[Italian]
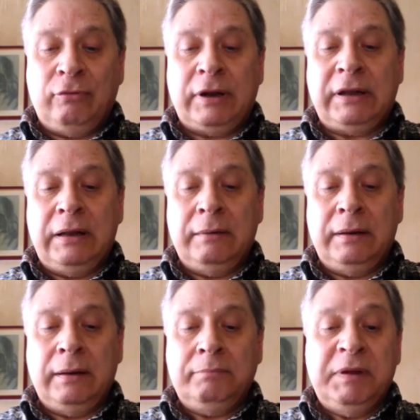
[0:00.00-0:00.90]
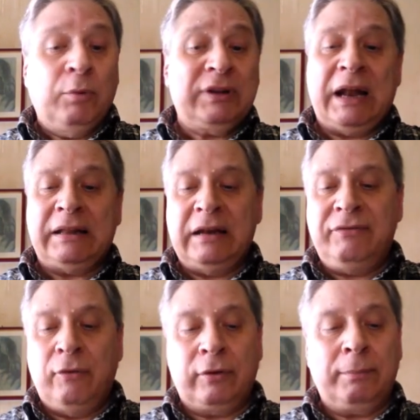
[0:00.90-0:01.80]
in favore delle, di
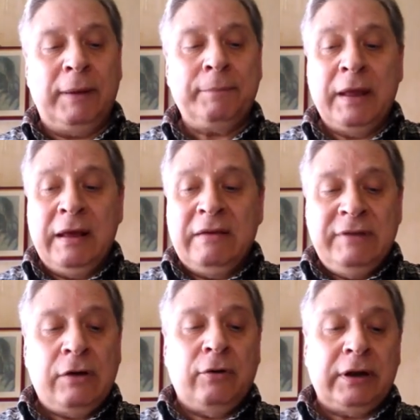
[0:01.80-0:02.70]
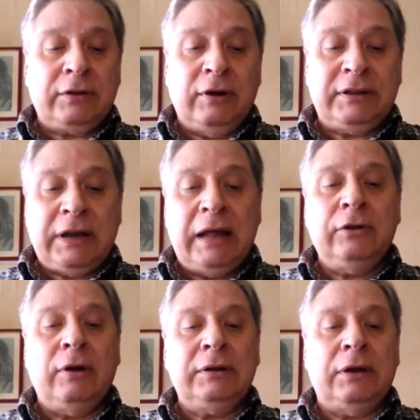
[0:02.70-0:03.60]
moderate riforme, Vico restò
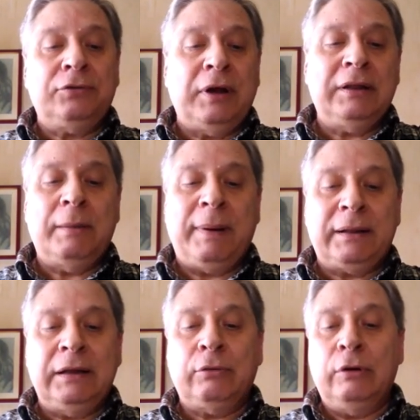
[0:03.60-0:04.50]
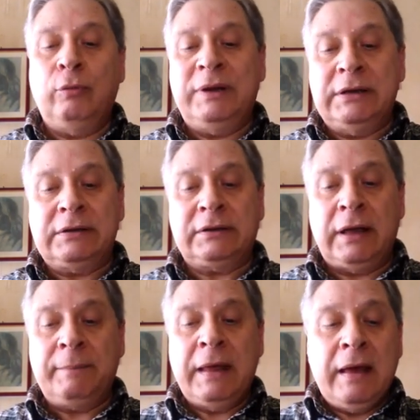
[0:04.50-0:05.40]
estraneo al nascente partito
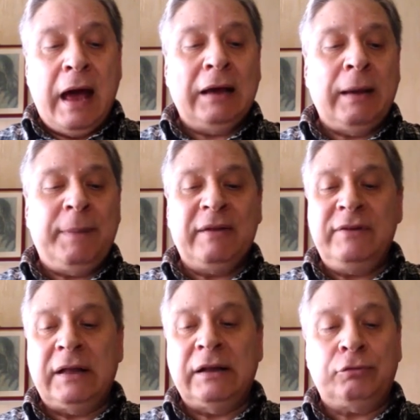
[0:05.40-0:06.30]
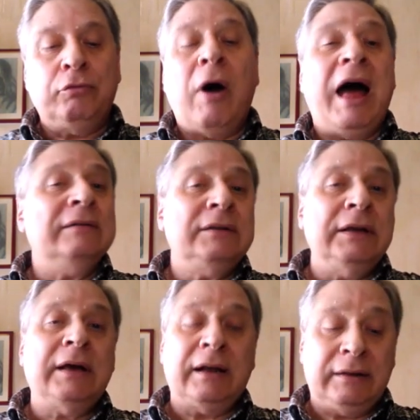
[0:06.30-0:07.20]
illuminista, anche per via del suo
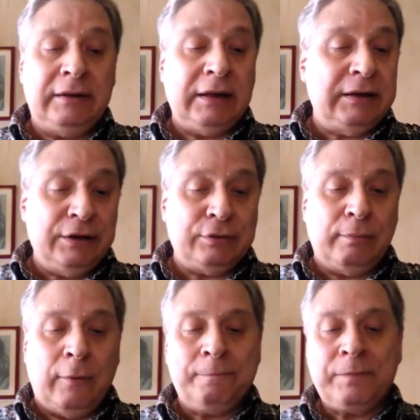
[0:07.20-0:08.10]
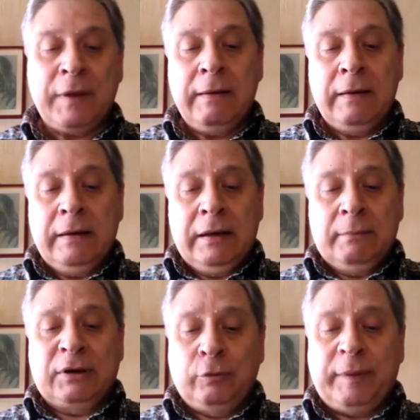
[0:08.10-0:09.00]
anticartesianismo,
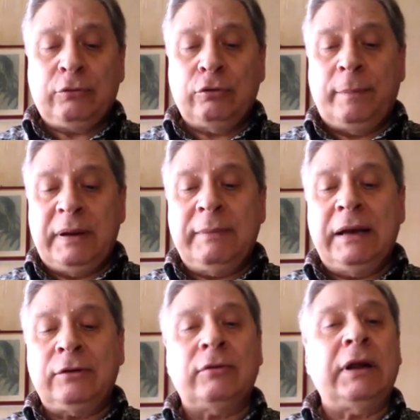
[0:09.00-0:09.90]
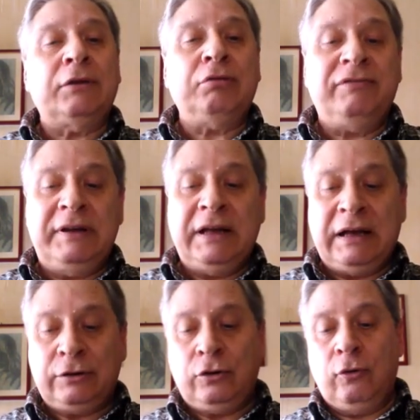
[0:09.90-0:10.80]
ma soprattutto per merito della sua
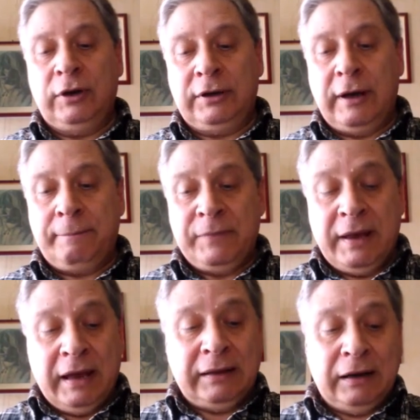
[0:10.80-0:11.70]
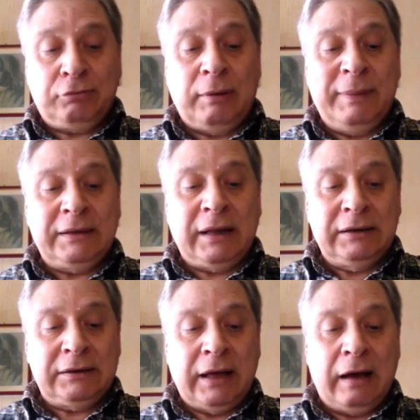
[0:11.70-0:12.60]
fede cattolica e della sua
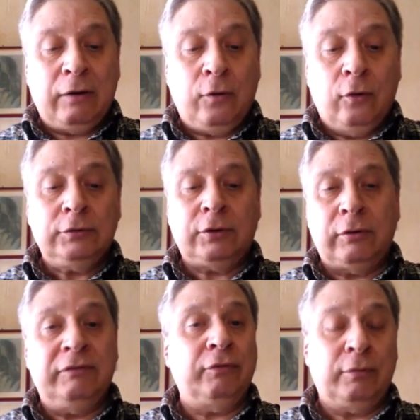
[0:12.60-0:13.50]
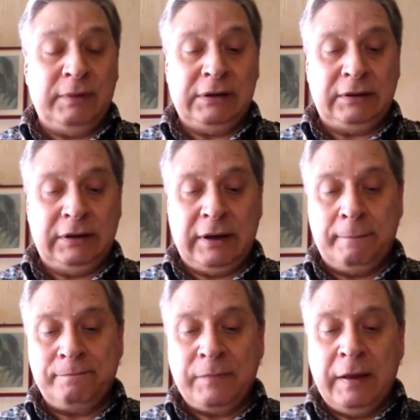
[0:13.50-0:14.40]
mentalità
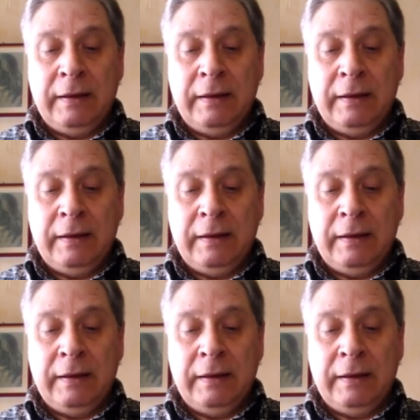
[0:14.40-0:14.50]
controriformistica.